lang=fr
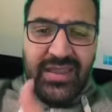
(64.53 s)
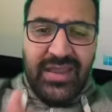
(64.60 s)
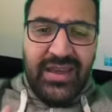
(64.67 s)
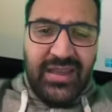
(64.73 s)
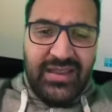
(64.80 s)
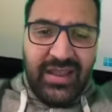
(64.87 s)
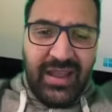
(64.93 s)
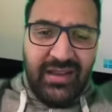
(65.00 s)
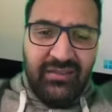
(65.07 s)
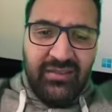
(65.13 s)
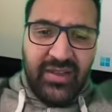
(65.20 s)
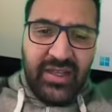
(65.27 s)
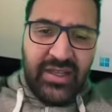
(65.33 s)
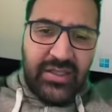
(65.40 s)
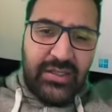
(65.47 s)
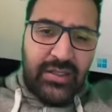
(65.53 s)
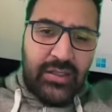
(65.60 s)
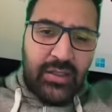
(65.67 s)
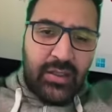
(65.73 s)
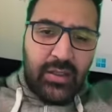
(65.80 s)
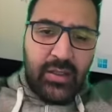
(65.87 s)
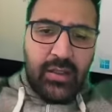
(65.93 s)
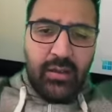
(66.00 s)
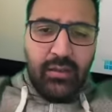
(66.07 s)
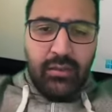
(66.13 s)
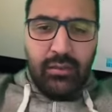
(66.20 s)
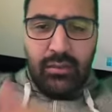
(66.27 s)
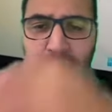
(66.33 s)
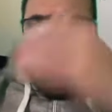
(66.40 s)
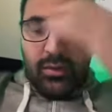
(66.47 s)
télétravail.
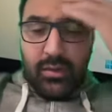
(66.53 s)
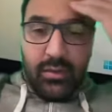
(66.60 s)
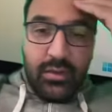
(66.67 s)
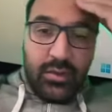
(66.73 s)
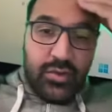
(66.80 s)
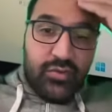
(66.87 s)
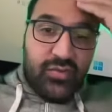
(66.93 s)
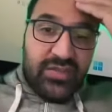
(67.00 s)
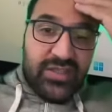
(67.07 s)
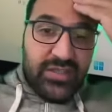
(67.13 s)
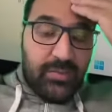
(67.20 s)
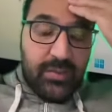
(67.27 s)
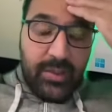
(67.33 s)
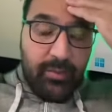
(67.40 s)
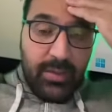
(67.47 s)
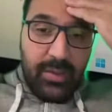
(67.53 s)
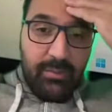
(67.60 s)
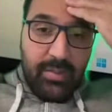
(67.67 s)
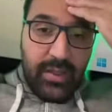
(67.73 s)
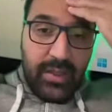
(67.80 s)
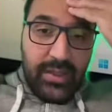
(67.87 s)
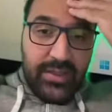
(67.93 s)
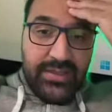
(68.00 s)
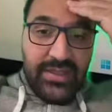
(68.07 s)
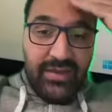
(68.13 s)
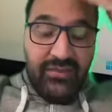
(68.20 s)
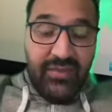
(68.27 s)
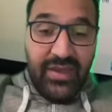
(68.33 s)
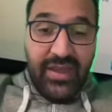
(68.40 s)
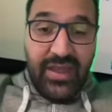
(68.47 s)
Oh là là, je vous explique même pas. Ça
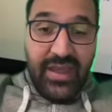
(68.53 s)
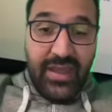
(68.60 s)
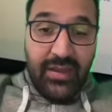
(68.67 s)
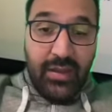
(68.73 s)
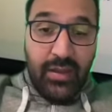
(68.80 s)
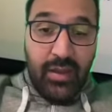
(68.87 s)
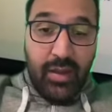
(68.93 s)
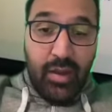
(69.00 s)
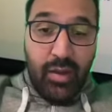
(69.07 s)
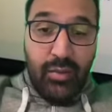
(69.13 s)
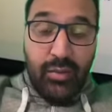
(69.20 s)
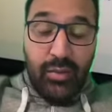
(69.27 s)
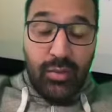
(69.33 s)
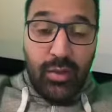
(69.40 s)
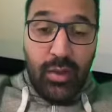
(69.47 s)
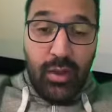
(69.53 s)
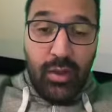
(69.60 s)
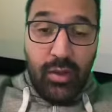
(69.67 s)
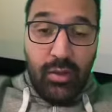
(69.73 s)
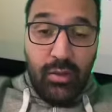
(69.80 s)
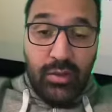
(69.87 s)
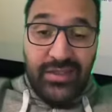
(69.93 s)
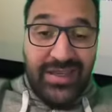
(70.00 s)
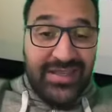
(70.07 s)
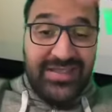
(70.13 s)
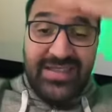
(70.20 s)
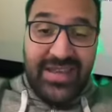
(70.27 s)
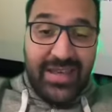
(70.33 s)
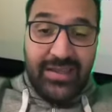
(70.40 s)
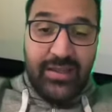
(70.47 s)
va être en
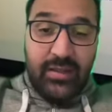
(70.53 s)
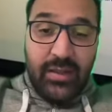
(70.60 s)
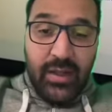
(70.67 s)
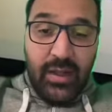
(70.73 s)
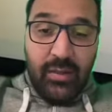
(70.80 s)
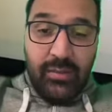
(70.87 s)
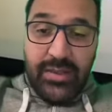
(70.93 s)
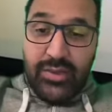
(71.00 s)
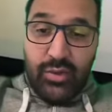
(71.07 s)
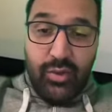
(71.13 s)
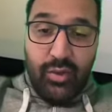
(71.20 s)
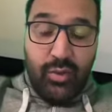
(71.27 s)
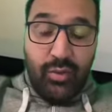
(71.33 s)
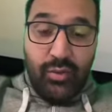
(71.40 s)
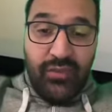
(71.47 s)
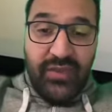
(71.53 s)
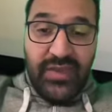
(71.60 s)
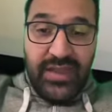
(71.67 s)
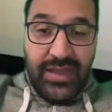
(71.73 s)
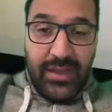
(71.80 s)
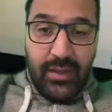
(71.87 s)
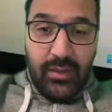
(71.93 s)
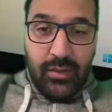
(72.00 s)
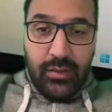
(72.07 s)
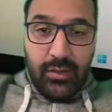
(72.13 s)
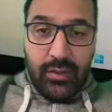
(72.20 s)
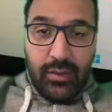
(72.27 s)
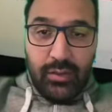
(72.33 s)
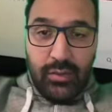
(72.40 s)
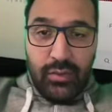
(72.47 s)
cascade parce que au final,
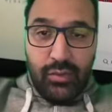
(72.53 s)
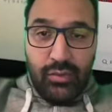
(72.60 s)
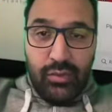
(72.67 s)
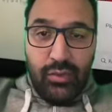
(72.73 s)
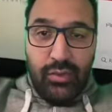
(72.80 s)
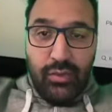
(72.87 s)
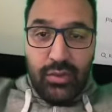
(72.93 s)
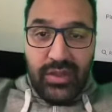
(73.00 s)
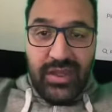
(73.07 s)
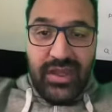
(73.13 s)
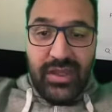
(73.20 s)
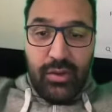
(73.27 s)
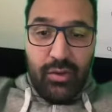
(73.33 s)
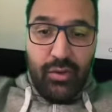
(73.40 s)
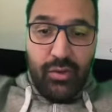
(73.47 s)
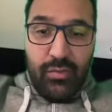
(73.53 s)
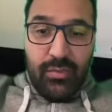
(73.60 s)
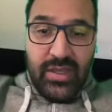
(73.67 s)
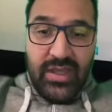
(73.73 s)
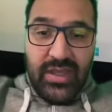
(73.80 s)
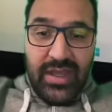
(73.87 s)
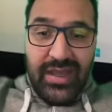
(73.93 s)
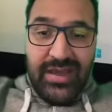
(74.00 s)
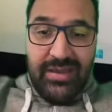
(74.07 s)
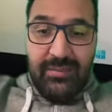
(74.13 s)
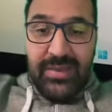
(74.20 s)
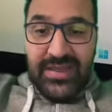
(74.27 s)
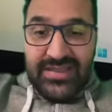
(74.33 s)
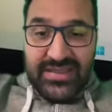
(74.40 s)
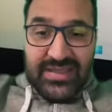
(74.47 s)
toute notre économie, elle est
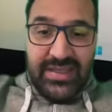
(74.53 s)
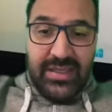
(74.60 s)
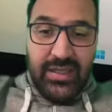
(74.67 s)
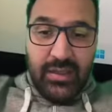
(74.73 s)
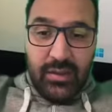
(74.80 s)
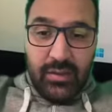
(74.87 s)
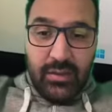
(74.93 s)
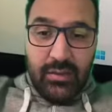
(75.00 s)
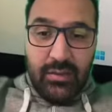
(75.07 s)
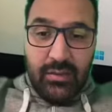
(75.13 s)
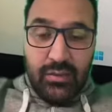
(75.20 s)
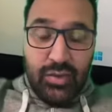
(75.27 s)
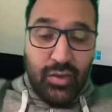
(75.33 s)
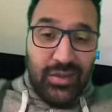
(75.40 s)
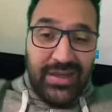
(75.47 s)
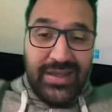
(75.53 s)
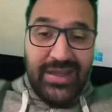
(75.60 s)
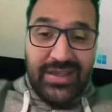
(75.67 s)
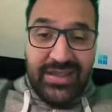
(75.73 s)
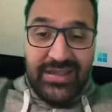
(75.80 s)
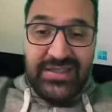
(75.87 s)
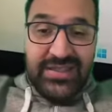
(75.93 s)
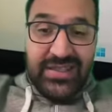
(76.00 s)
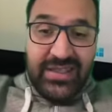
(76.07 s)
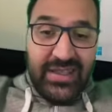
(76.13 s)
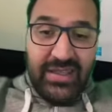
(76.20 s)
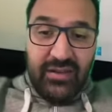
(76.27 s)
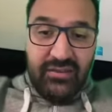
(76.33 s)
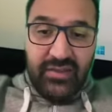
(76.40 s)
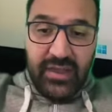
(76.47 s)
basée sur l'électricité
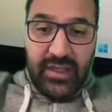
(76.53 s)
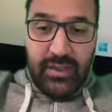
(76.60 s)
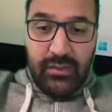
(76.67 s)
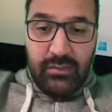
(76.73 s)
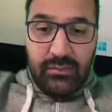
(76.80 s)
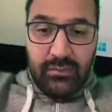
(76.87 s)
en vrai.